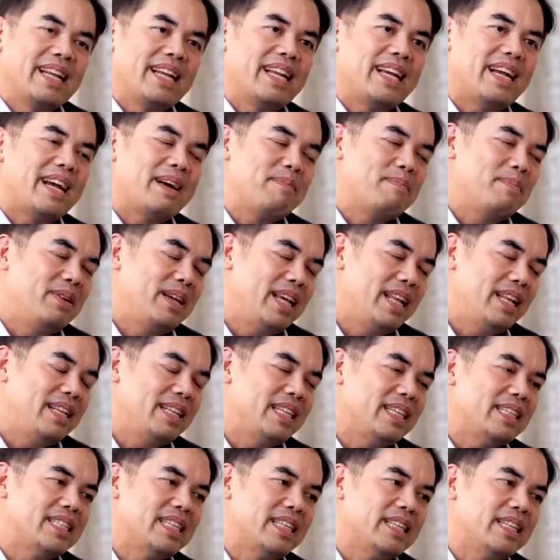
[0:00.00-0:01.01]
นะครับเพราะฉะนั้น
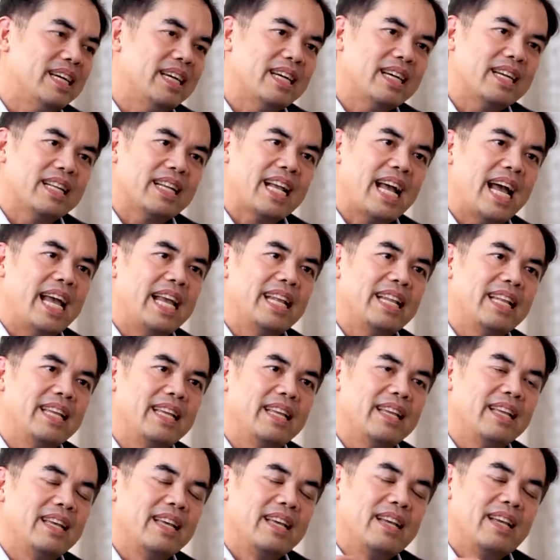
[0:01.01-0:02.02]
จริง ๆ ถ้าเกิดใครที่
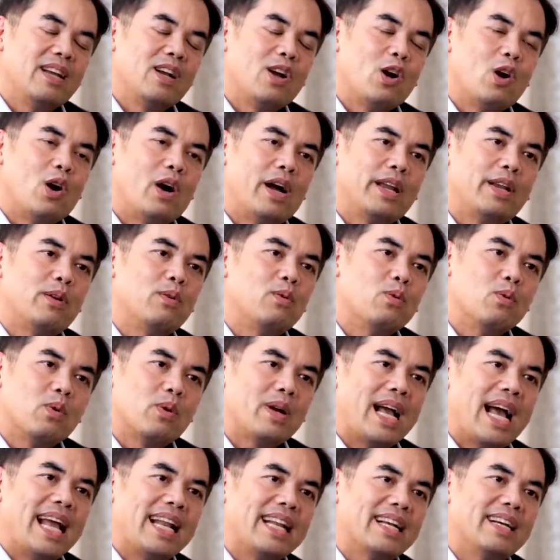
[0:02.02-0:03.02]
คอยดู
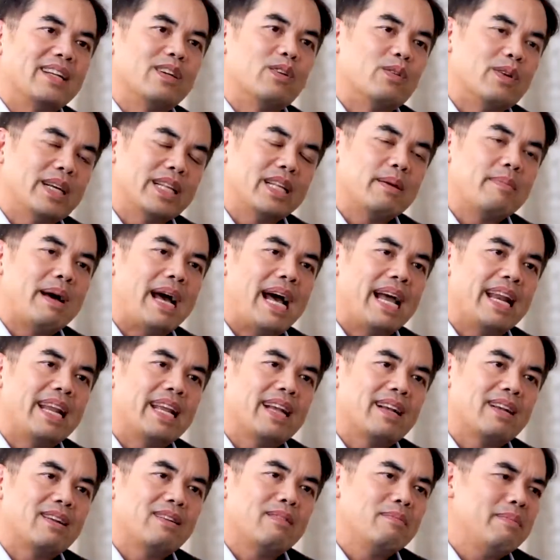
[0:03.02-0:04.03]
การเงินของรัฐบาลเนี่
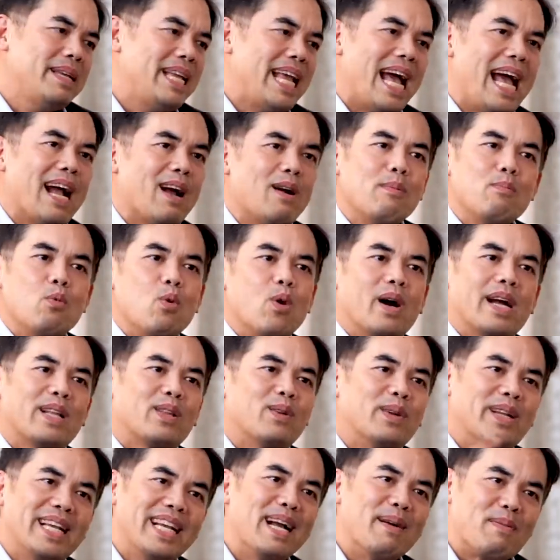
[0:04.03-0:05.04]
ยก็ไม่ยากก็บวกตั
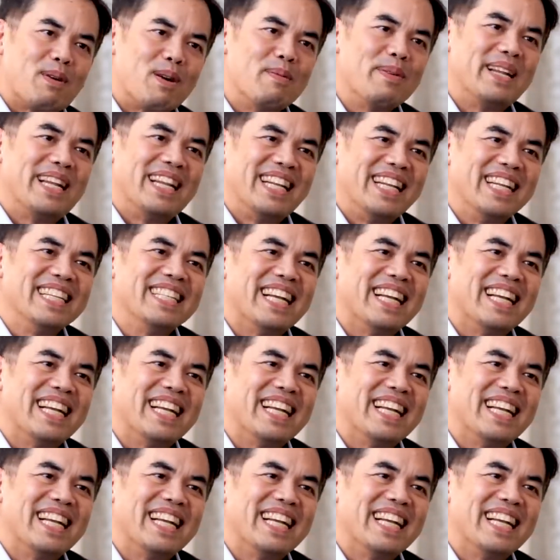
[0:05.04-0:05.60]
วนี้กลับเข้าไปในหนี้